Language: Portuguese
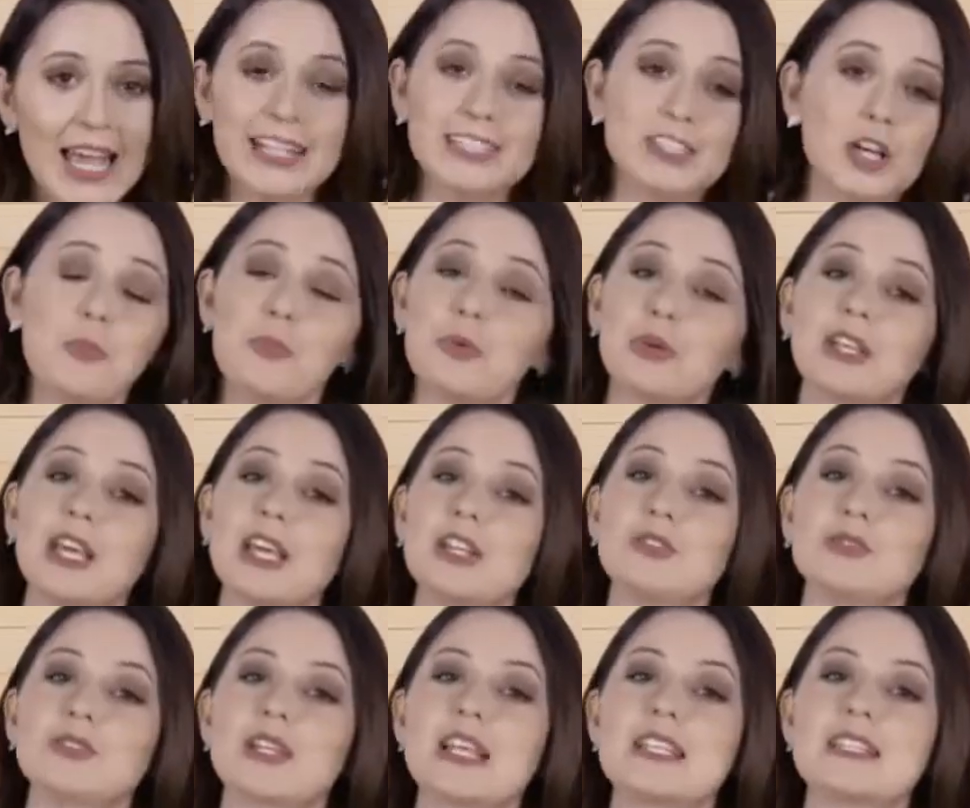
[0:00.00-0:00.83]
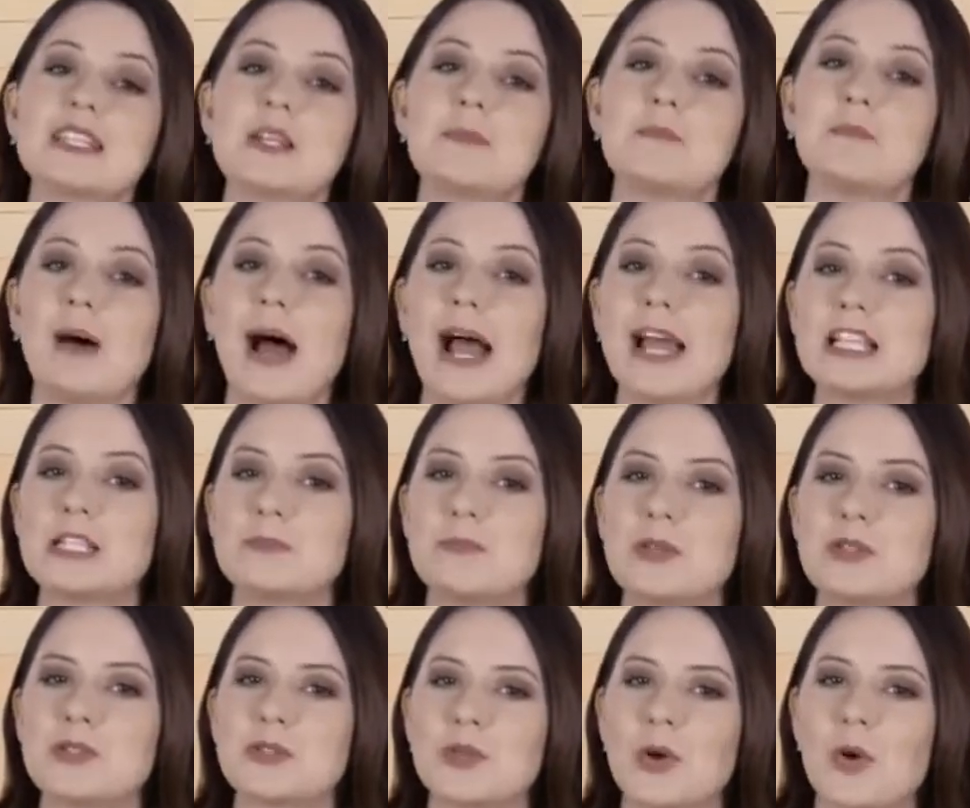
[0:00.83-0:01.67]
Então por que não trazer mais
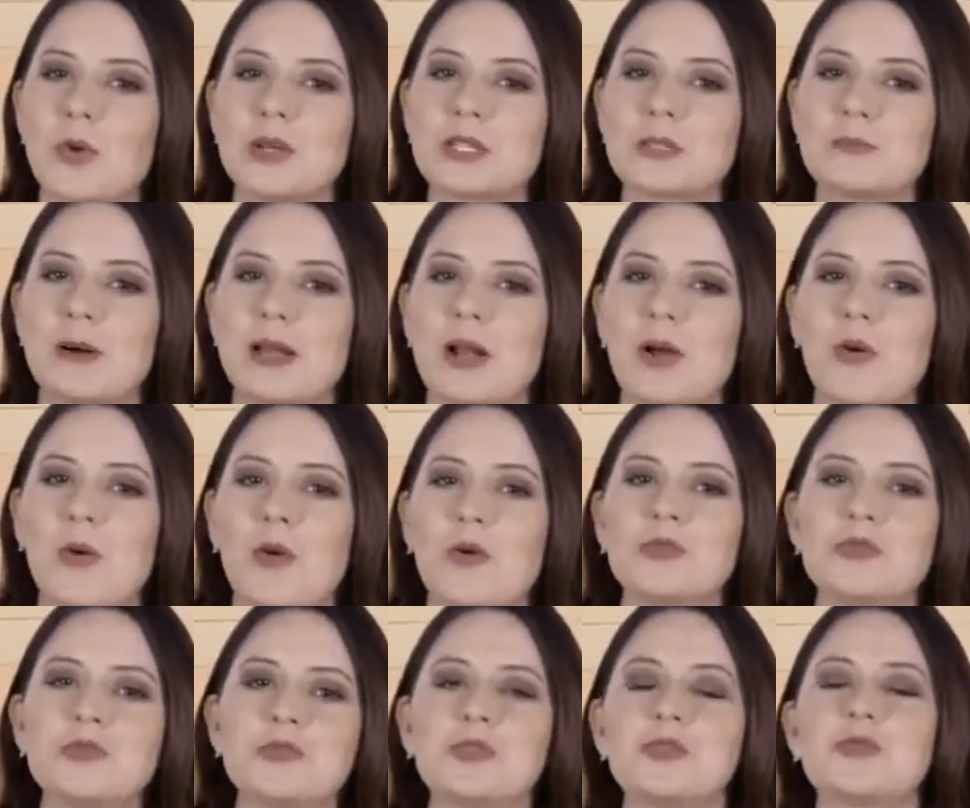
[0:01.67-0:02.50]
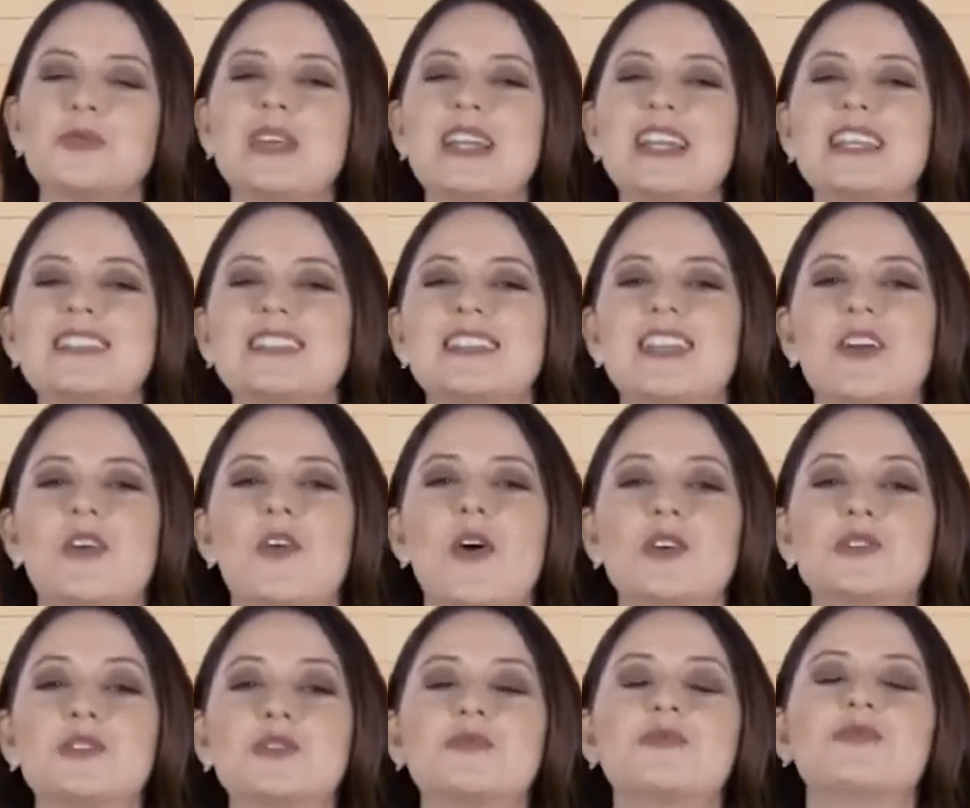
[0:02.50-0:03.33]
pessoas para construir esse
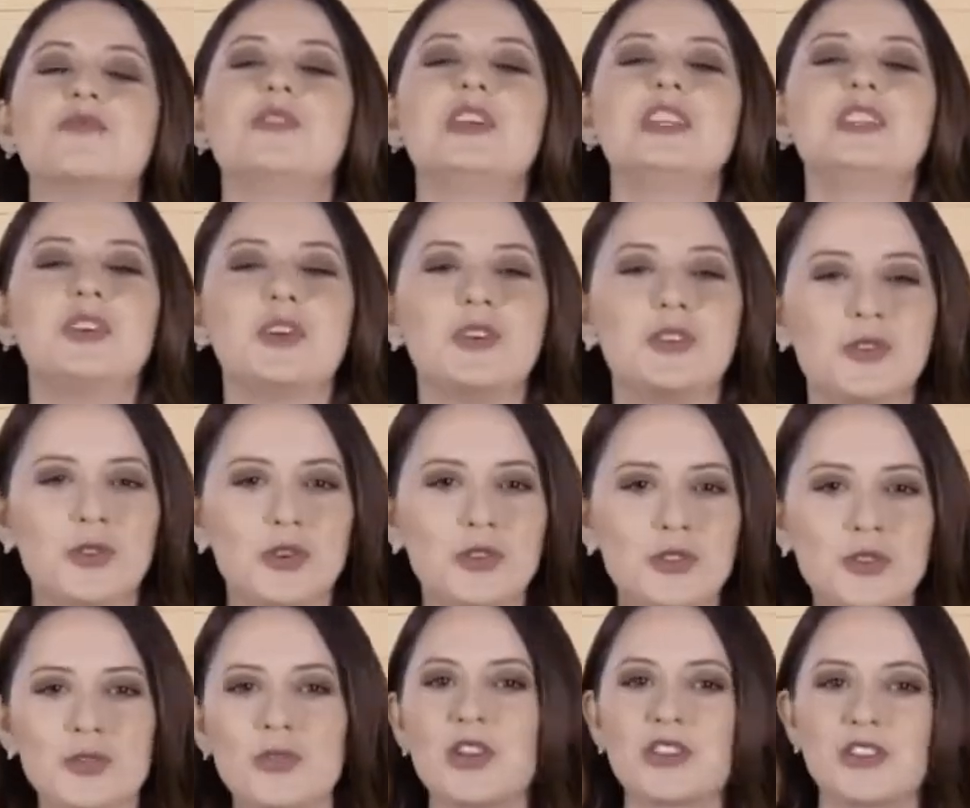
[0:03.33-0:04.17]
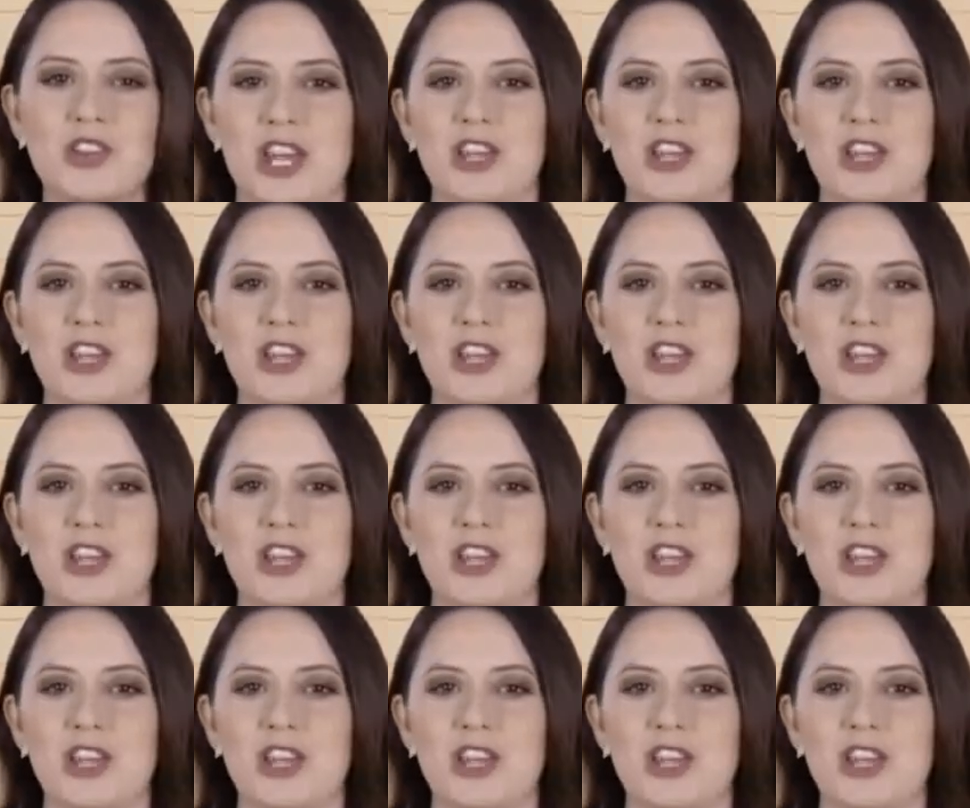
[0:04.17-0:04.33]
negócio vitorioso com a